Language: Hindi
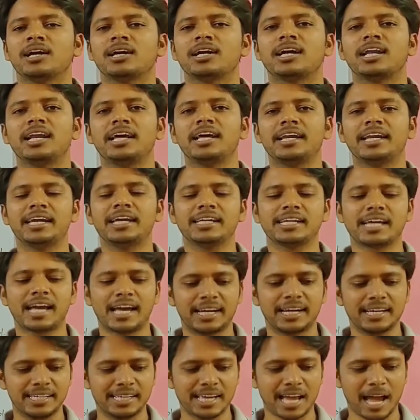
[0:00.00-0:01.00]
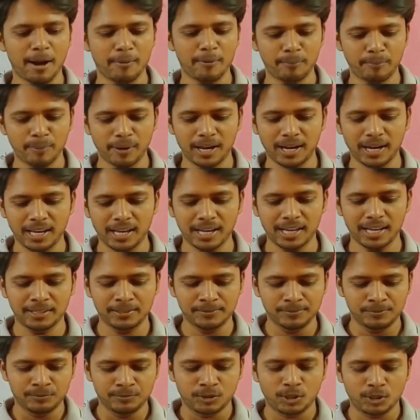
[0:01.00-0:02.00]
क्लीनिंग यानी कि आप पहले
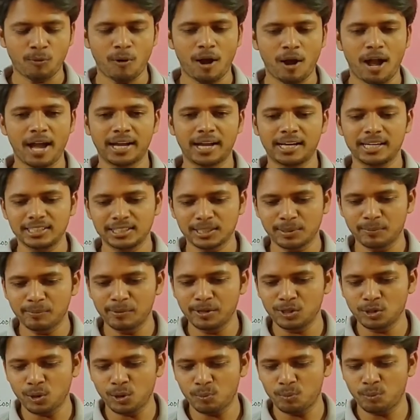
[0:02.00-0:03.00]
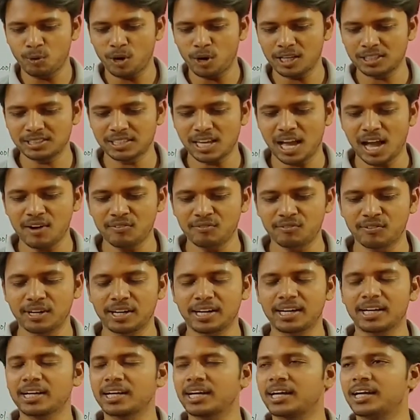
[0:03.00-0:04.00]
वहाँ की जमीन को पूरा साफ
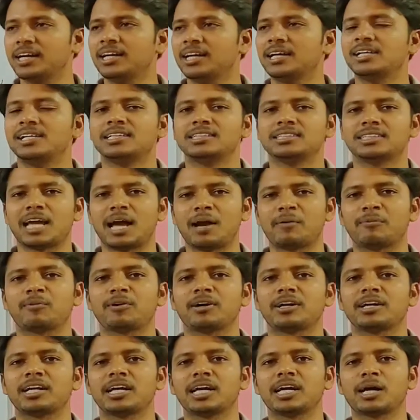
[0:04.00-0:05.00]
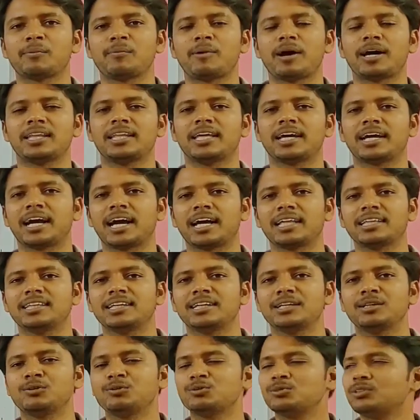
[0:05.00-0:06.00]
करेंगे साफ करने के बाद एक आध
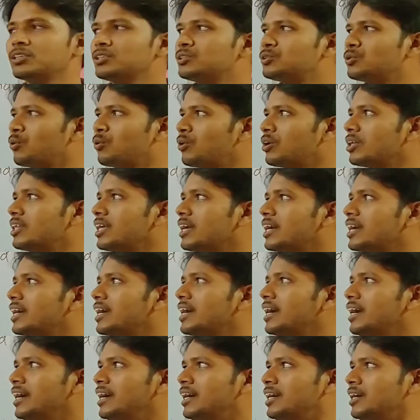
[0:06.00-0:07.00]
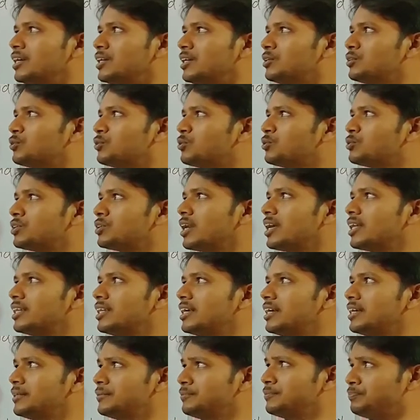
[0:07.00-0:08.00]
दिन उसे छोड़ देंगे दूसरे
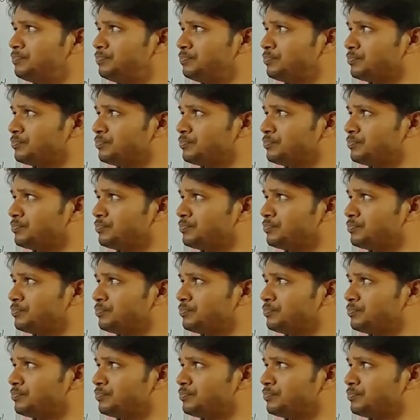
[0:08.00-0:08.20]
दिन